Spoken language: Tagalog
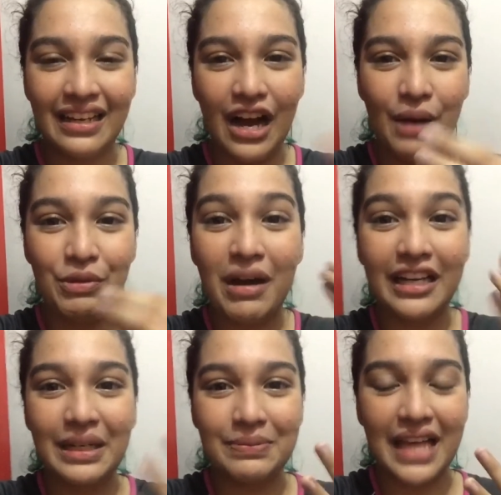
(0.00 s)
um, yung
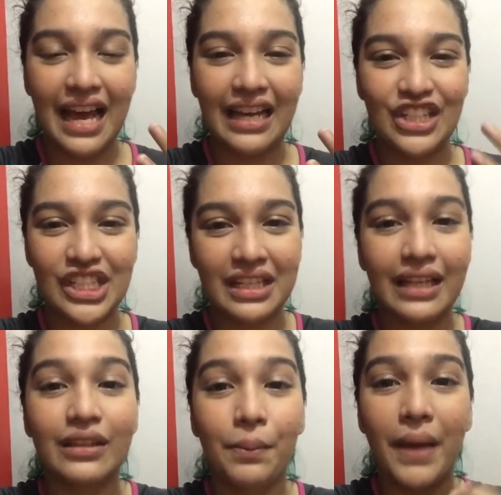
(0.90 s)
mga ganap sa akin, just
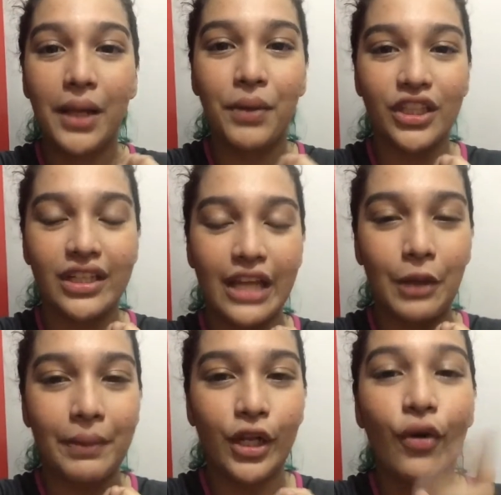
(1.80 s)
click the bell button
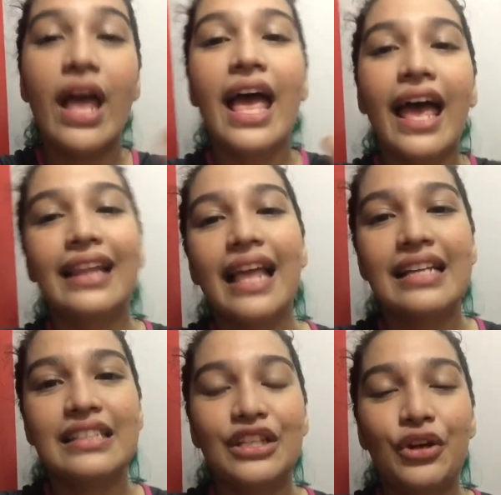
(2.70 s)
down below. And
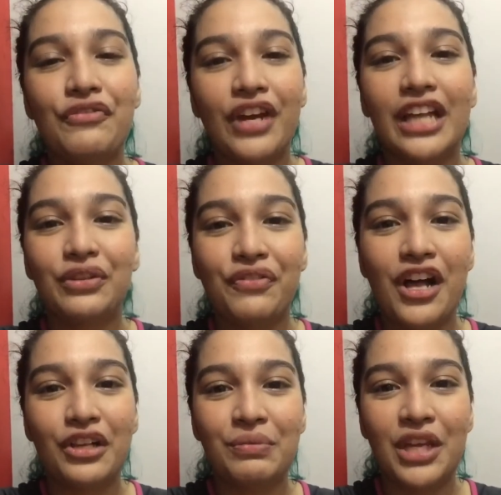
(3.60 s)
lastly, don't forget to
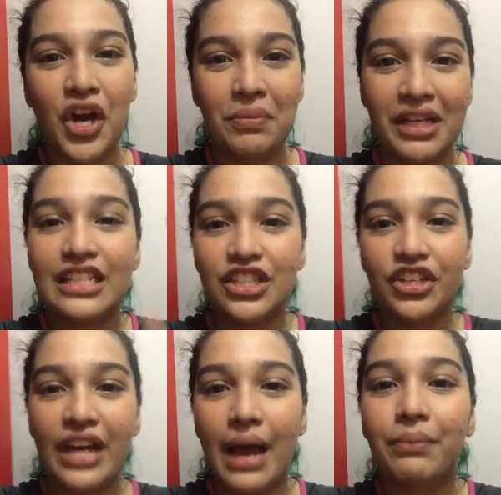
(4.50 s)
follow me on my
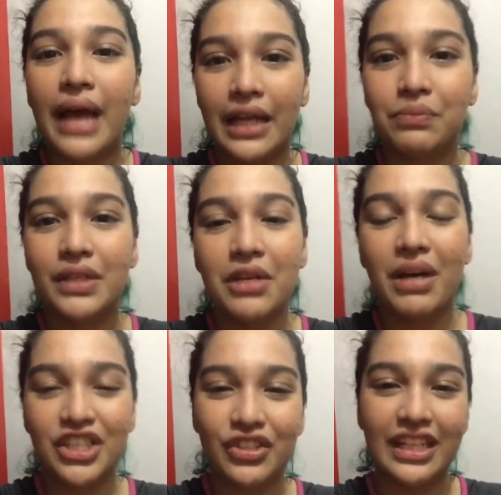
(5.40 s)
Instagram at
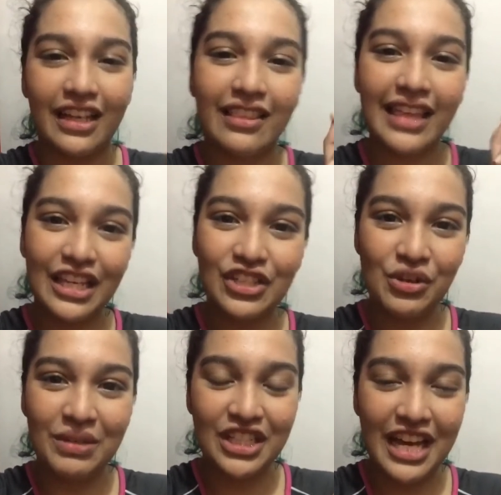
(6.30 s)
Minimachonika. Thank you
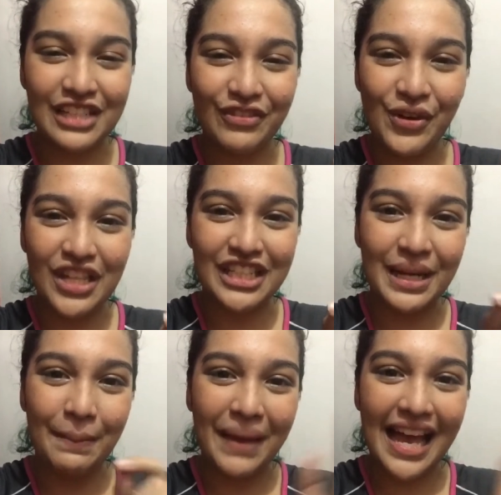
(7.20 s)
so much guys for
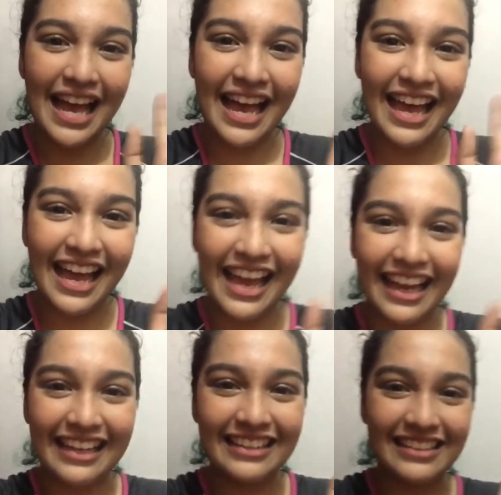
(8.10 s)
watching.
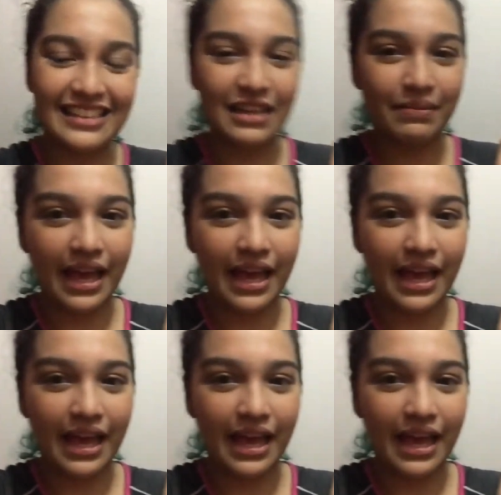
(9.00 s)
Bye!